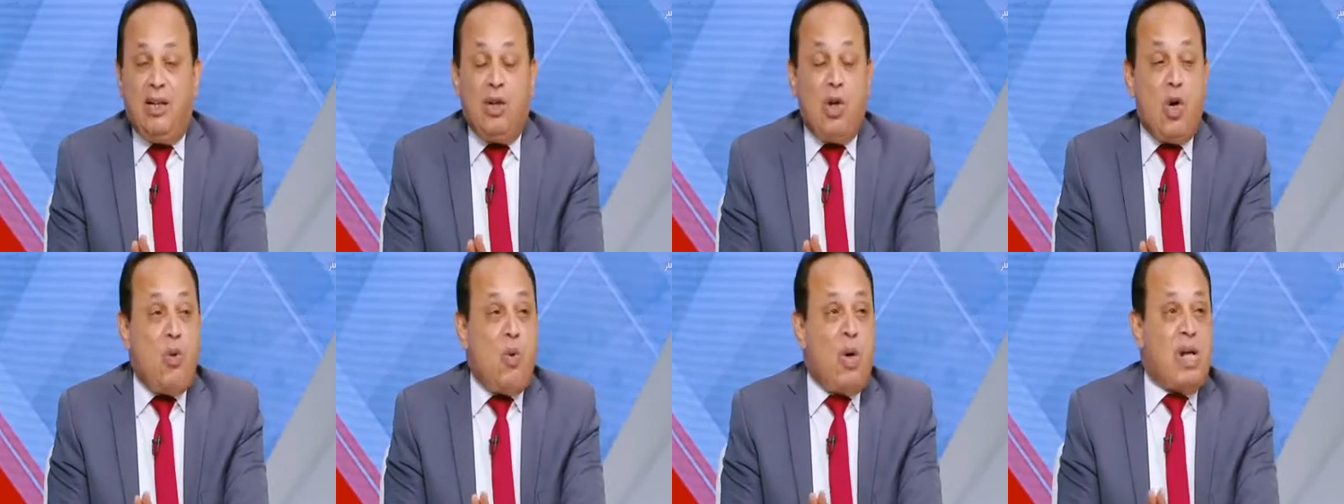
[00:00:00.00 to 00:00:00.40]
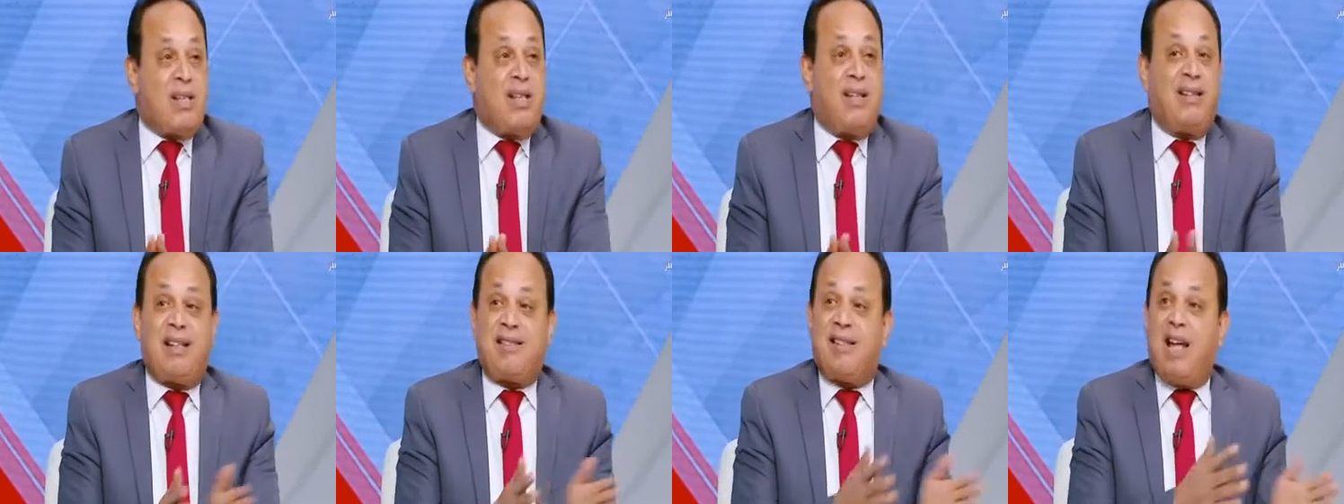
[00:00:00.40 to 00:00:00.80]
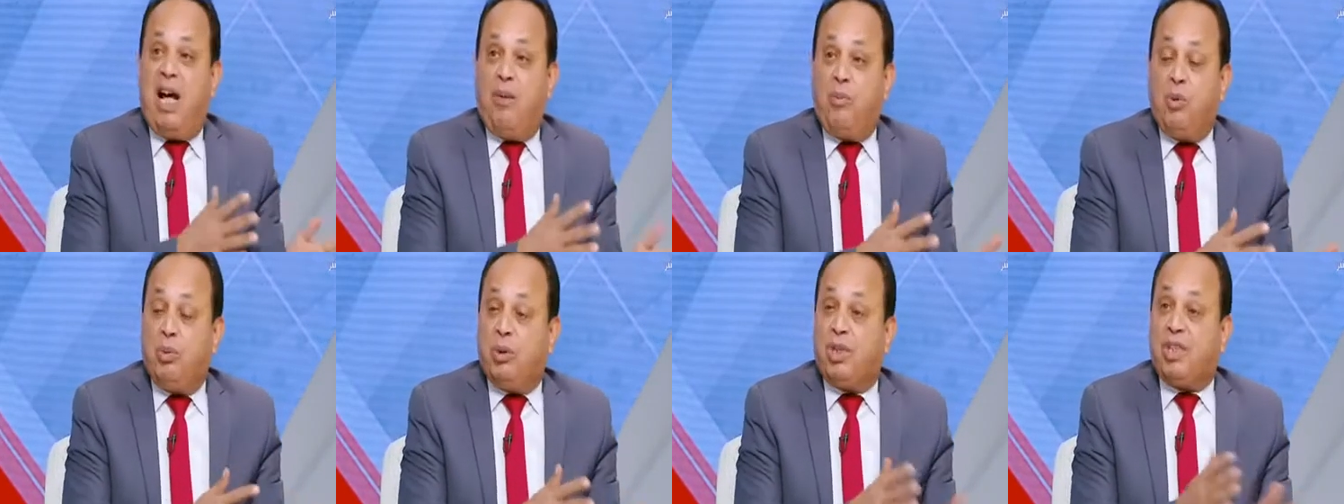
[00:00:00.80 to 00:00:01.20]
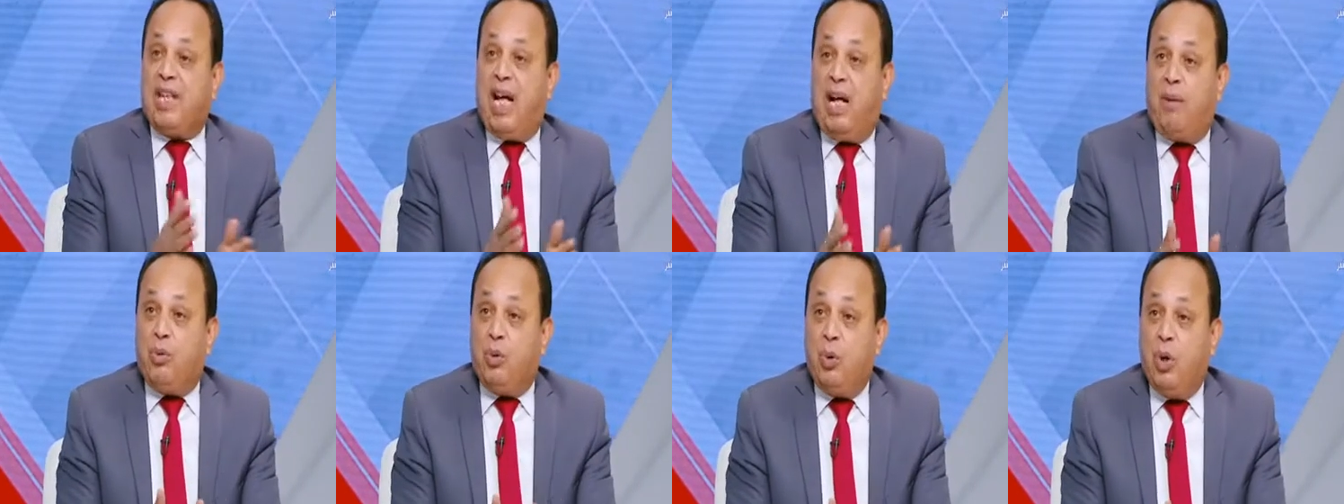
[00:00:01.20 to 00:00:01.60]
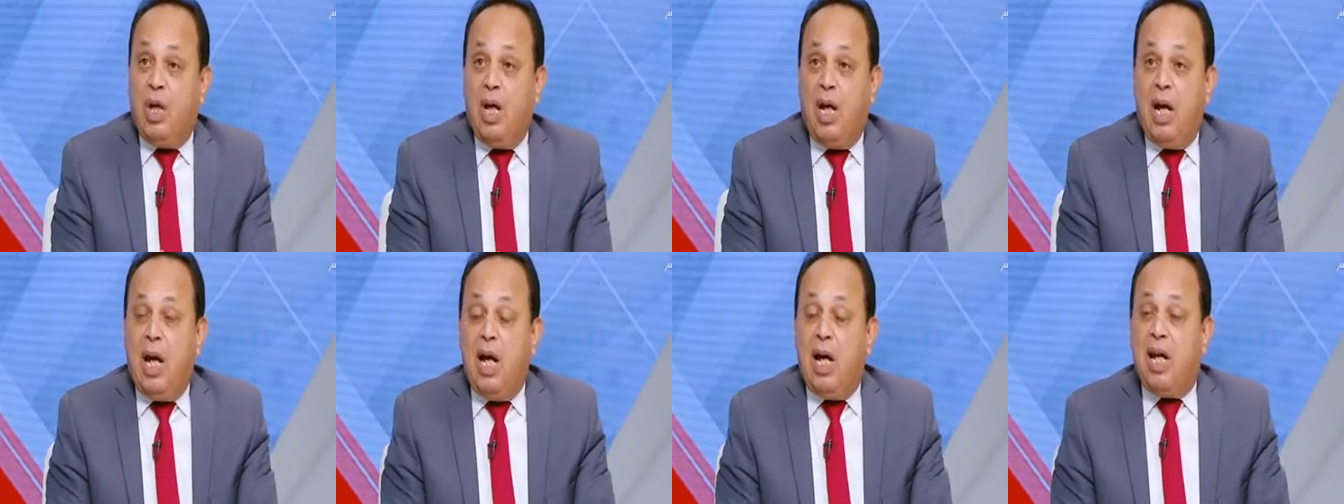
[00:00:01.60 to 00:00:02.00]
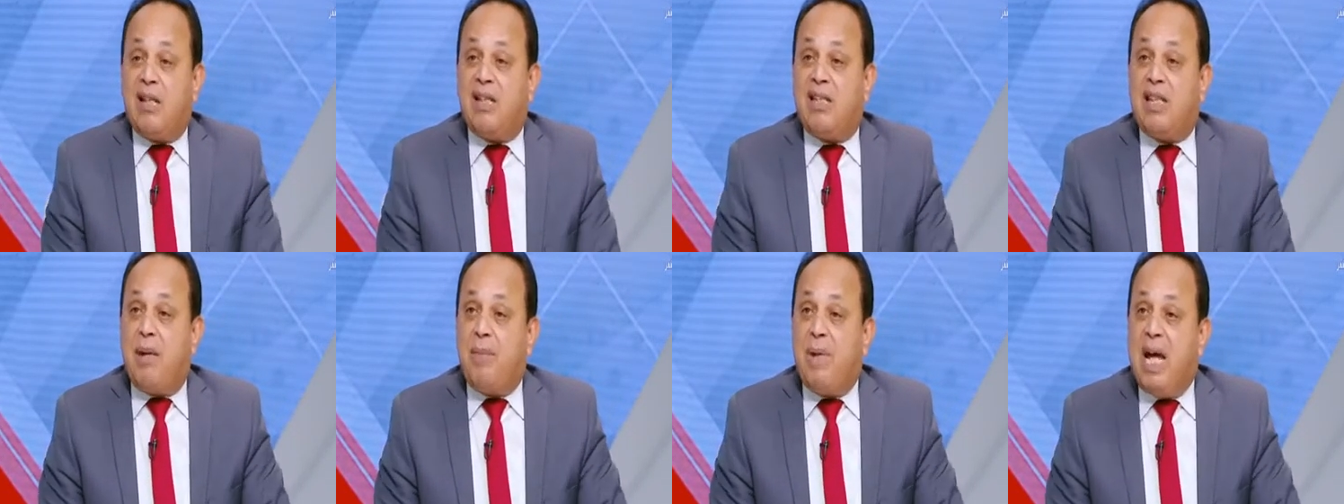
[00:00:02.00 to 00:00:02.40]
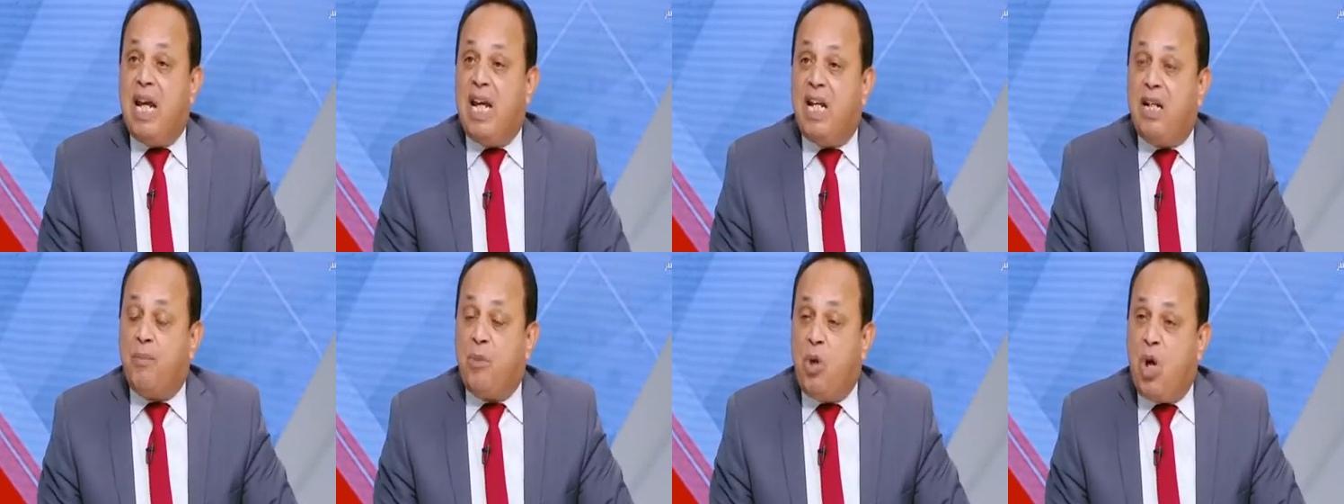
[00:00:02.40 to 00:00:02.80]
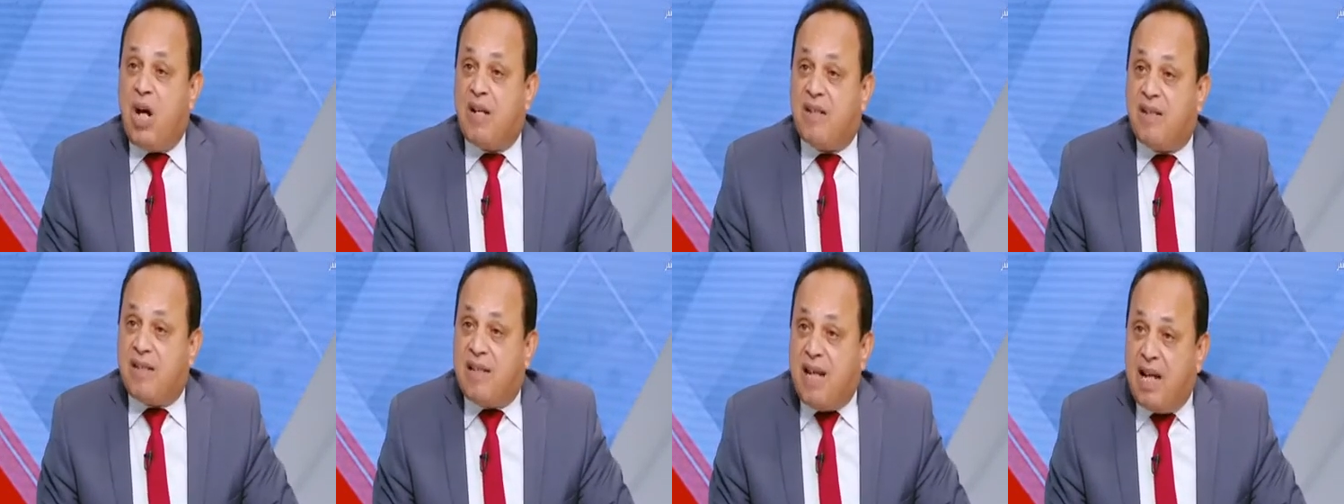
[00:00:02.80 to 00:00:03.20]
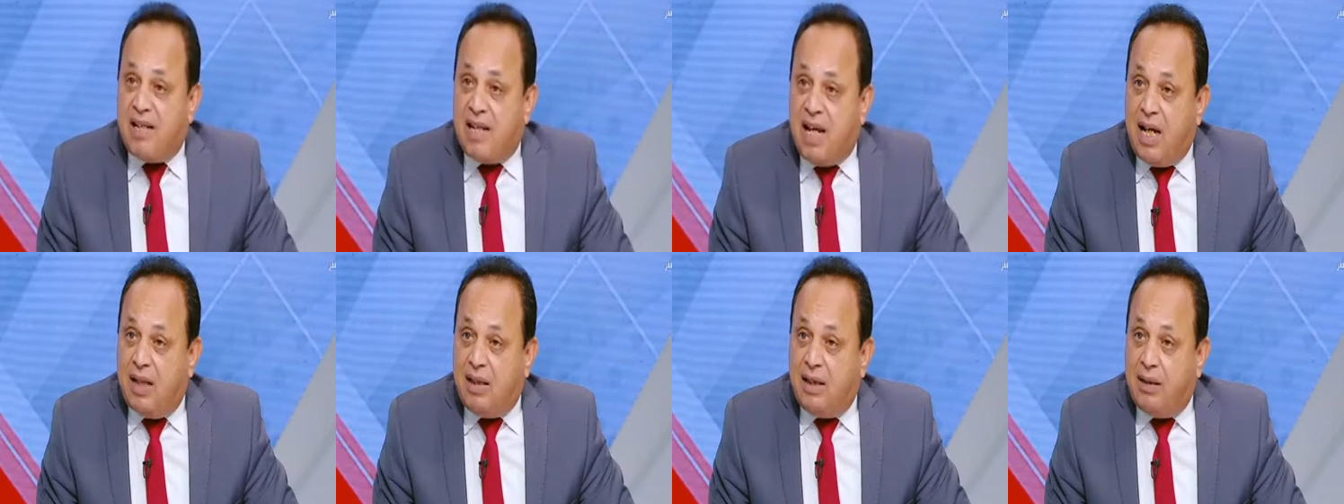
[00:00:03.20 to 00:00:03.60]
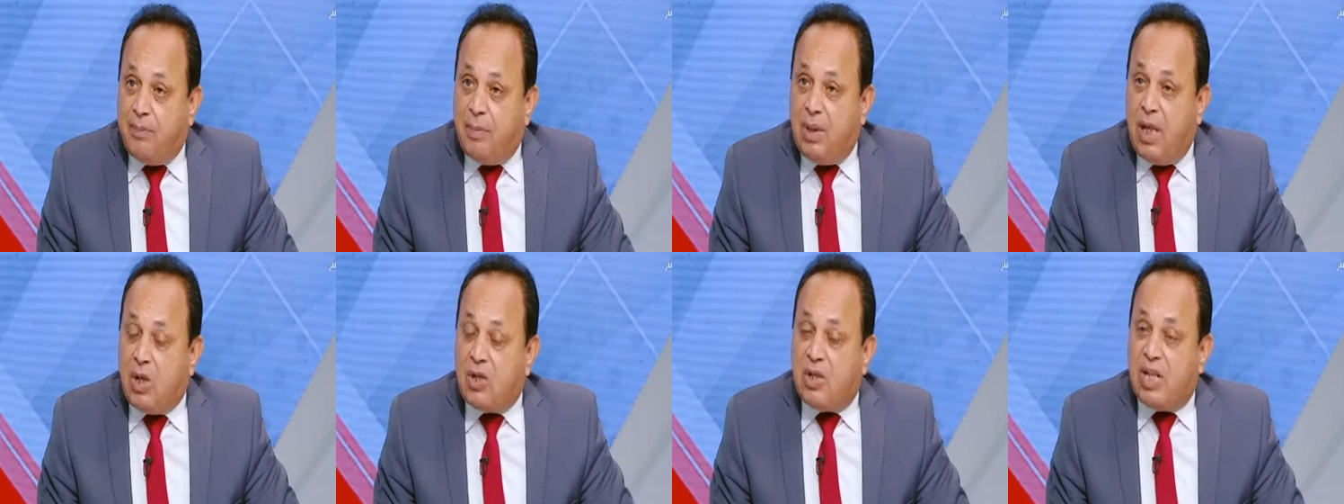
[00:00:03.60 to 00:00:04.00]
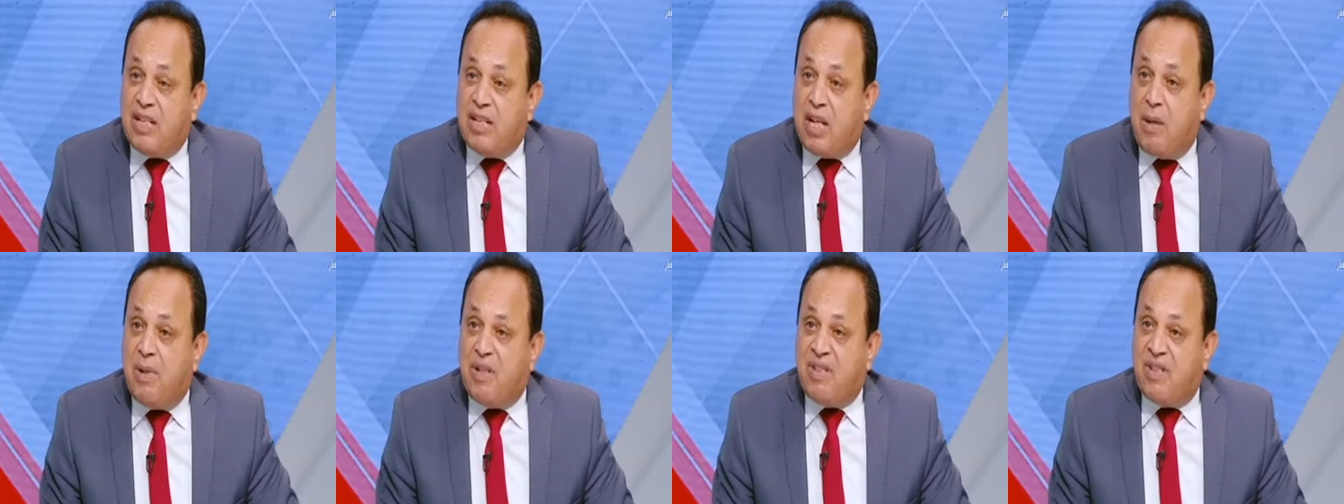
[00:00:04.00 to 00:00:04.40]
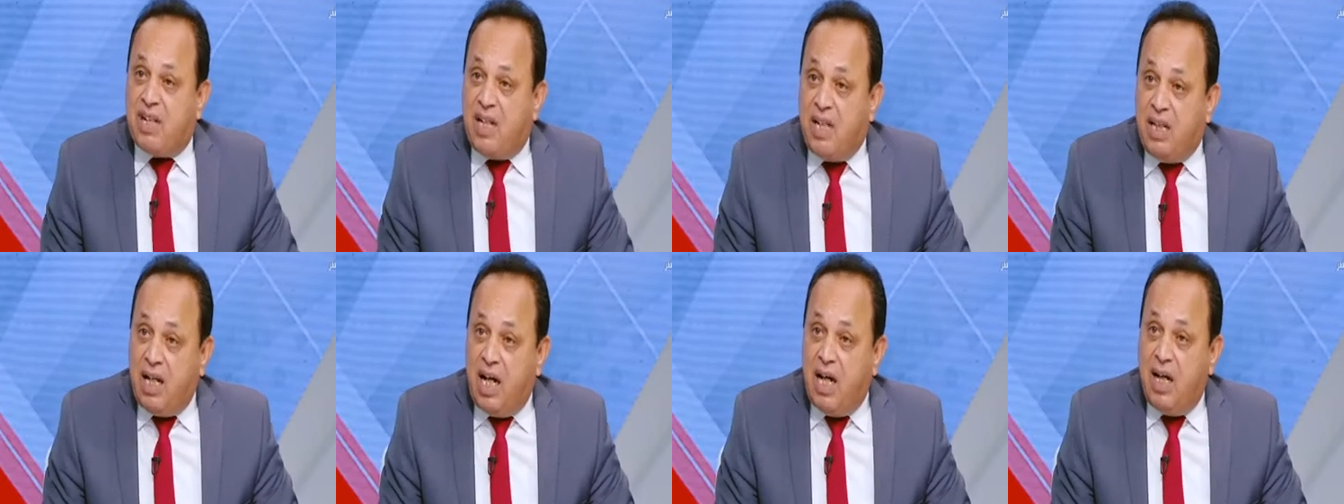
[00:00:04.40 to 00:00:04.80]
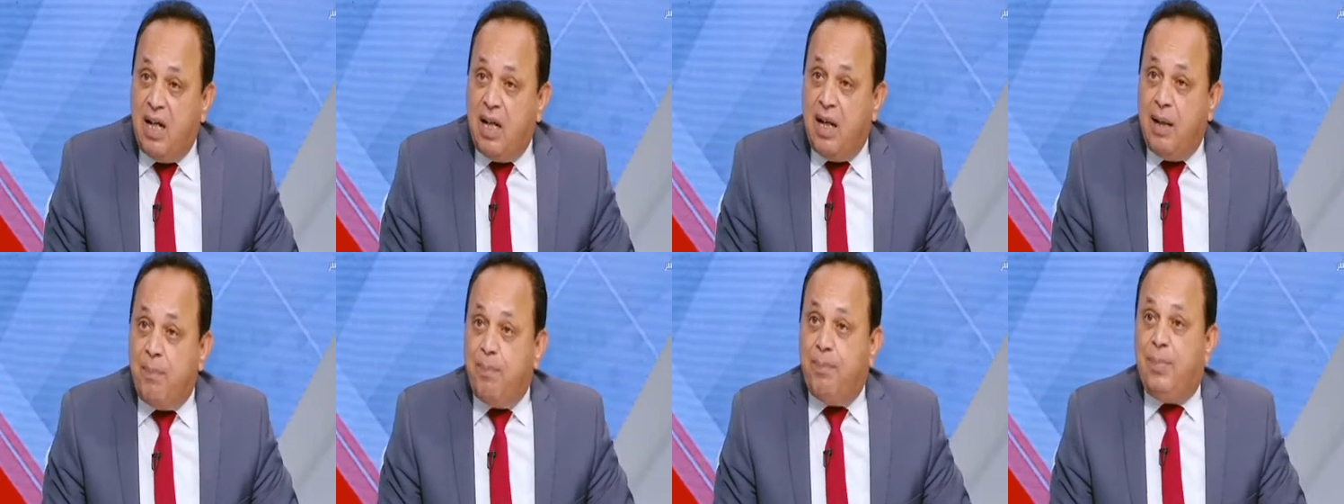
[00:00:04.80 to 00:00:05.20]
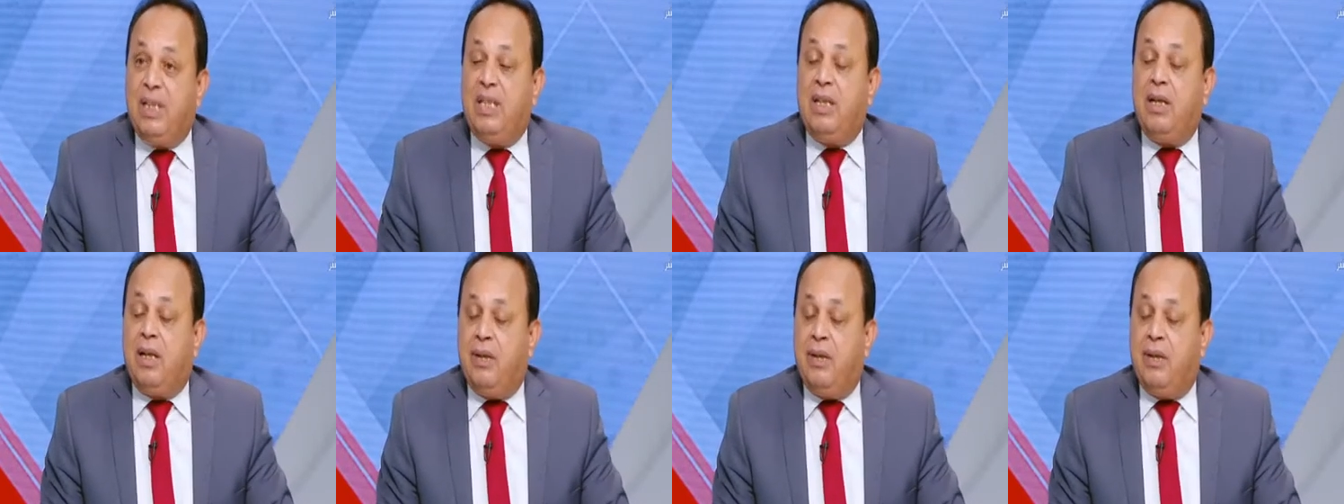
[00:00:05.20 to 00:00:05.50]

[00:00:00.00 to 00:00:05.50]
ان هو اصل ده صاحبه مش صاحبه آه الزمالك مؤسسه نعم. مؤسسه نعم. مصريه نعم.